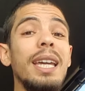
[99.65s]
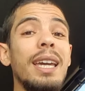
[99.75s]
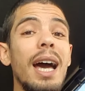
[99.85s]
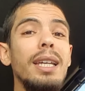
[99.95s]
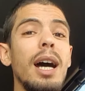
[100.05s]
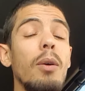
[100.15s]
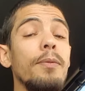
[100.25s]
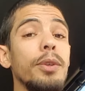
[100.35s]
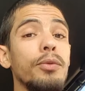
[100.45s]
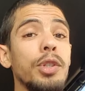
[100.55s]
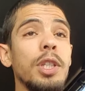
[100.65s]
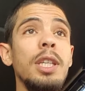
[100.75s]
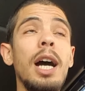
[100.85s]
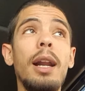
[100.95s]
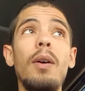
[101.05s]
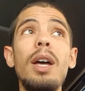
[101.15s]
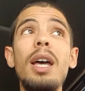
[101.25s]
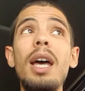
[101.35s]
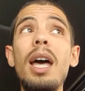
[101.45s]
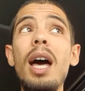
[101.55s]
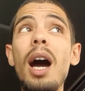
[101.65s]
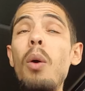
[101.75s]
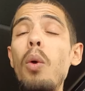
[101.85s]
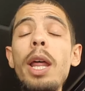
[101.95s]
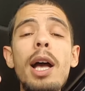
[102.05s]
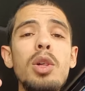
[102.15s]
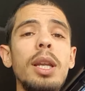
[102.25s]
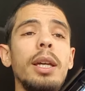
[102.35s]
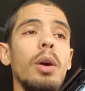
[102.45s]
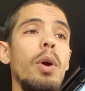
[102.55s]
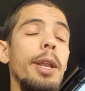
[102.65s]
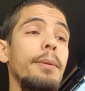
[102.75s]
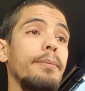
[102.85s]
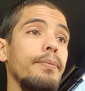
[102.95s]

كاينه في السياره اول حاجه الاخوان